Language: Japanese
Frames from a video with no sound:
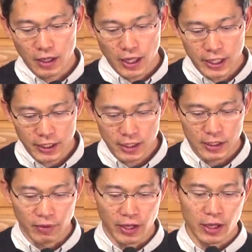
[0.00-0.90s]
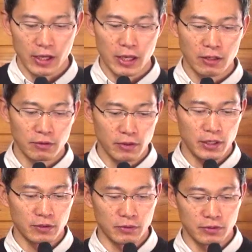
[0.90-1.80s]
あなた方は平安を
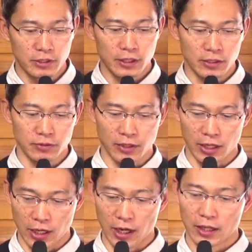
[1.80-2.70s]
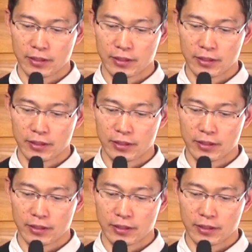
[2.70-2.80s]
得ることになるのだか